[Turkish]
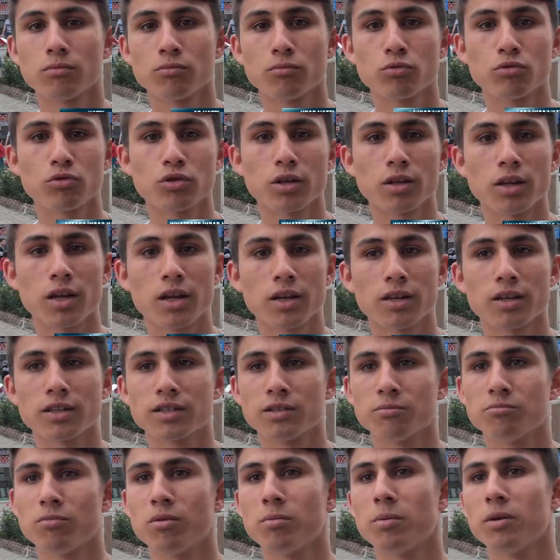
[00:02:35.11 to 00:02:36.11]
Buradan
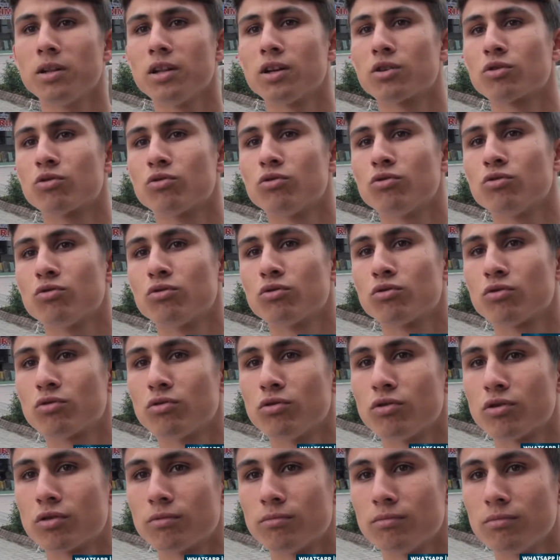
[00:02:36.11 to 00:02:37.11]
herkesin babalar gününü
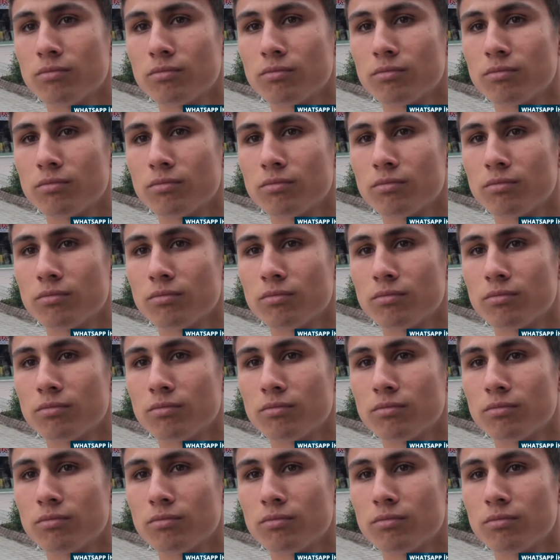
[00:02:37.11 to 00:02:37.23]
kutluyorum.